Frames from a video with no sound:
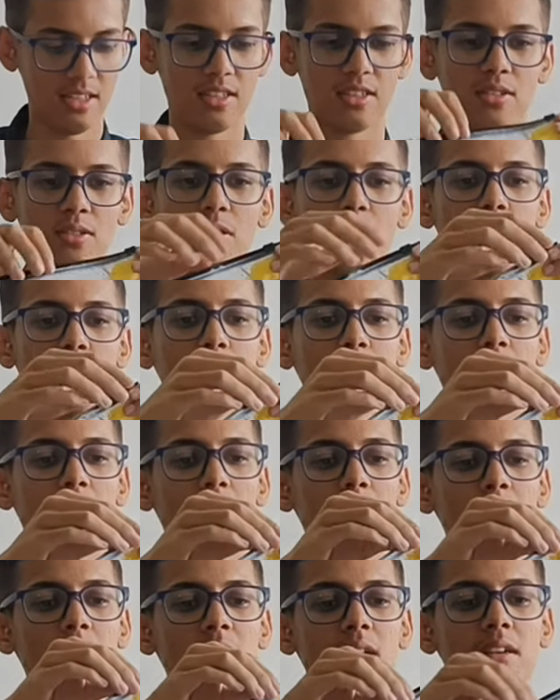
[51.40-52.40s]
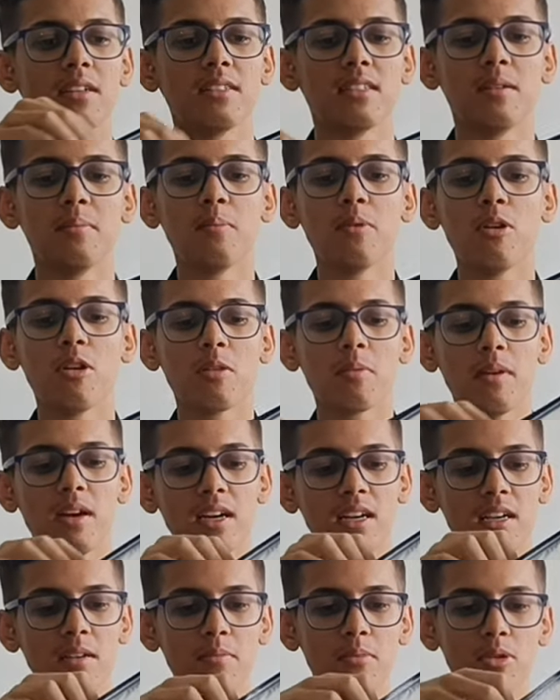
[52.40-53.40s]
इसको अभी यहाँ पे जिप लॉक
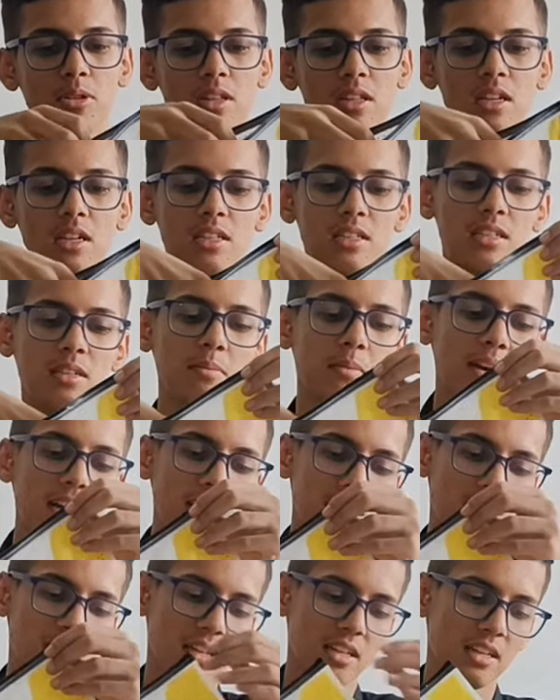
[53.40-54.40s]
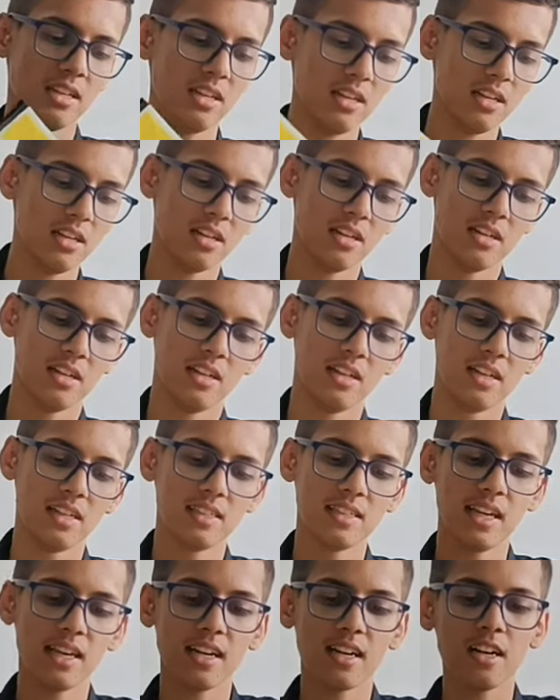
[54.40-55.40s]
बैग है बहुत ही अच्छी बैग दिख रही है
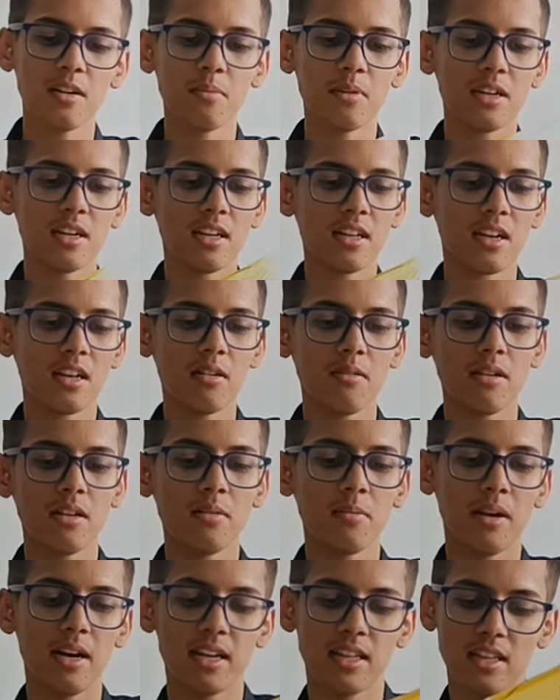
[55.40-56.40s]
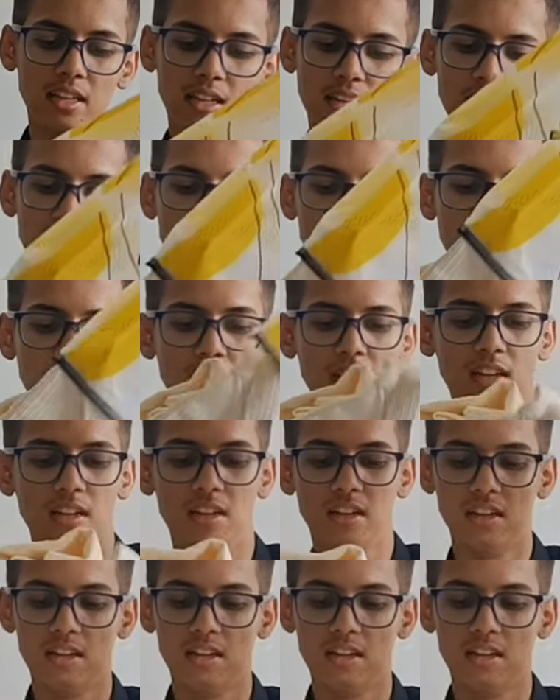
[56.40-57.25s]
रिसाइकल्ड मटेरियल वाली बैग दिख रही है